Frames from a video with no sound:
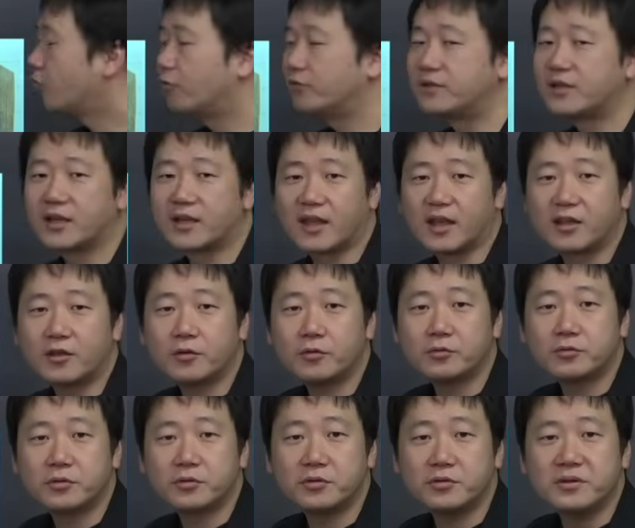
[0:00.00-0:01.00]
こんな外
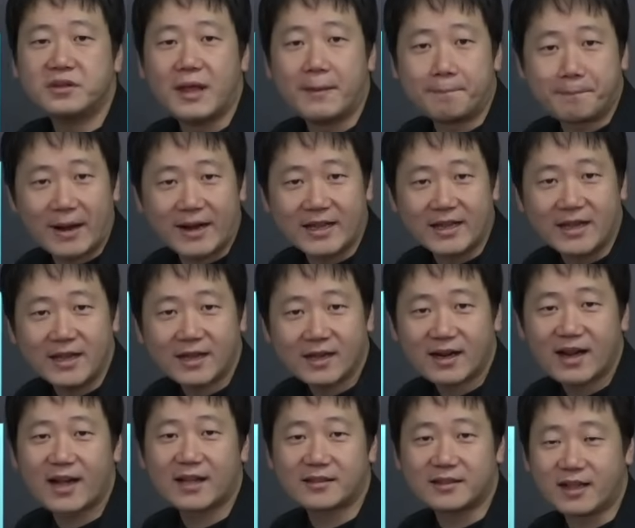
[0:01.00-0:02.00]
京という出っ張り
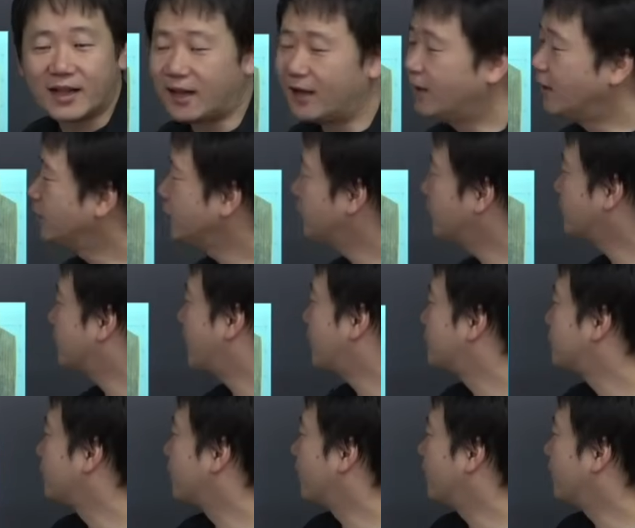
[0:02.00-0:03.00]
があって、東大
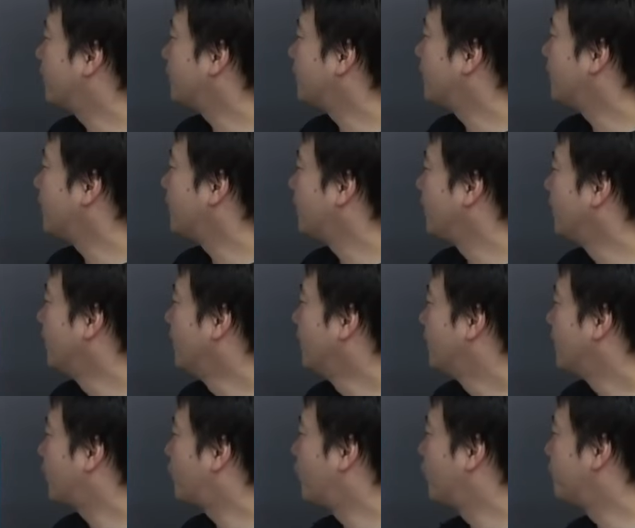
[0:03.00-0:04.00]
寺とかね、この辺に、
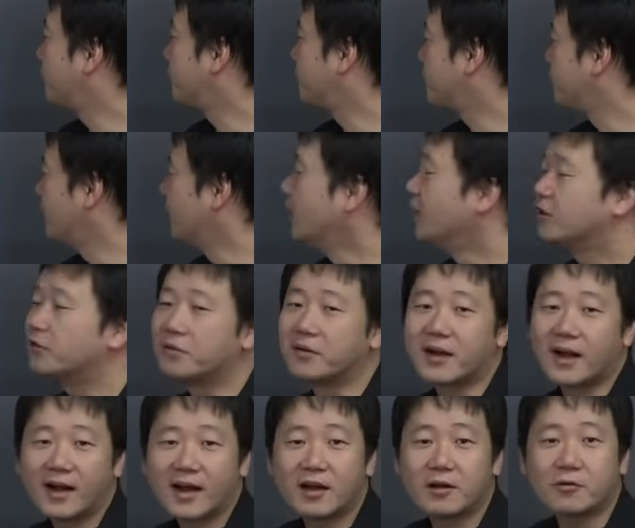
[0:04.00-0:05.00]
興福寺と
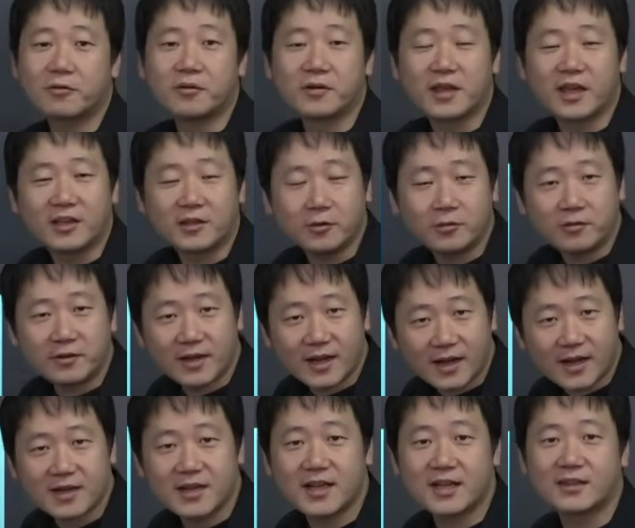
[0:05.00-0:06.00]
かがこの外京の
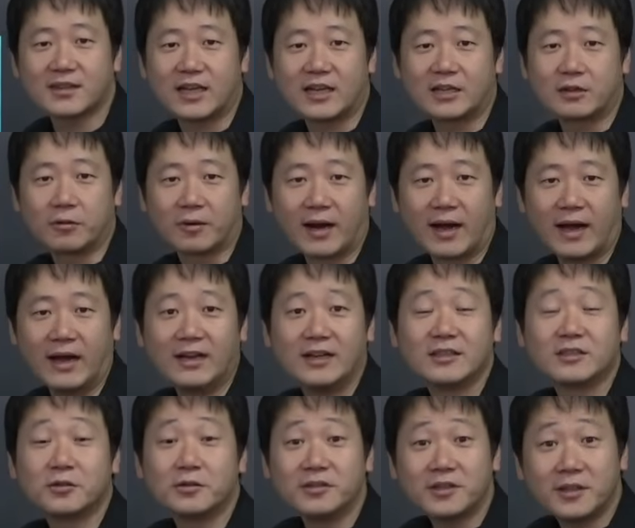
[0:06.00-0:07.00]
中にあったりとか、
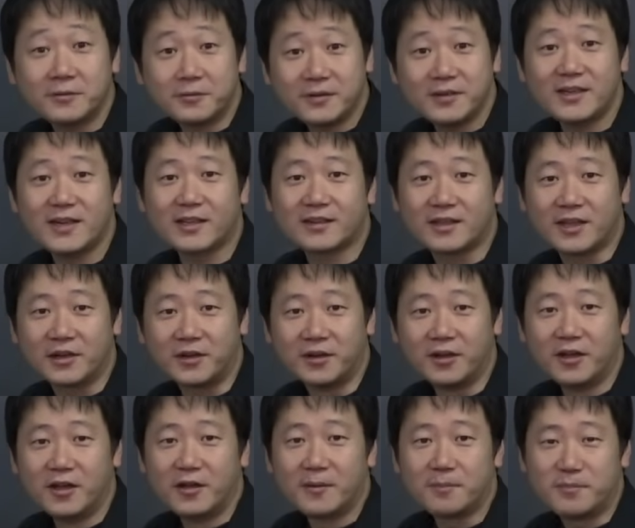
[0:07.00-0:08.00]
そんな風になってい
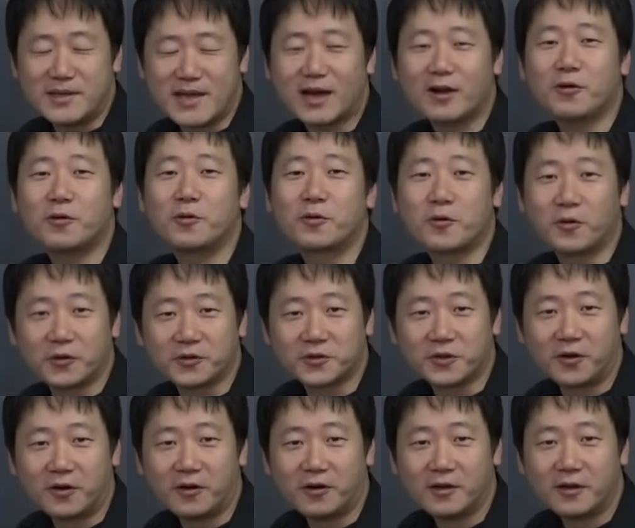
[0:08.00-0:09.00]
る都の構
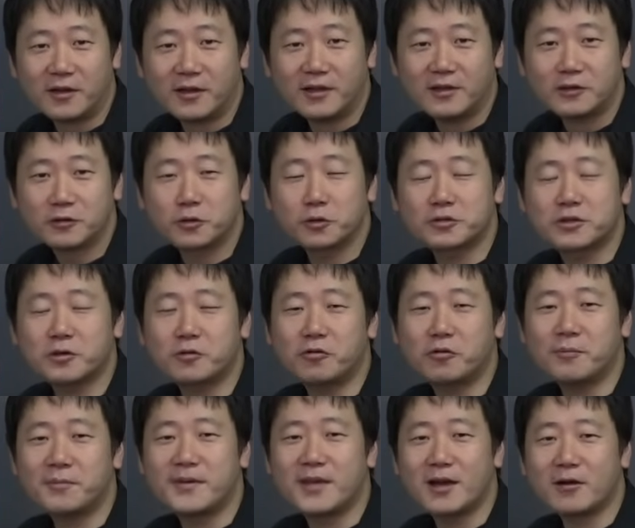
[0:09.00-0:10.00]
造。そしてこ
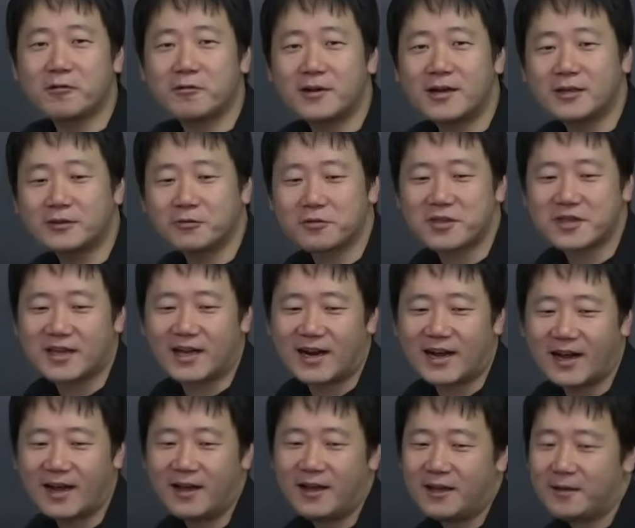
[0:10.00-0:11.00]
の都の跡地か
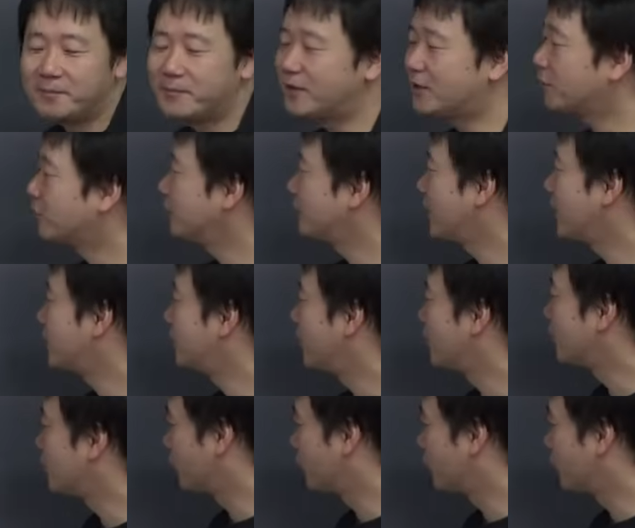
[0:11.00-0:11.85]
ら見たことあるで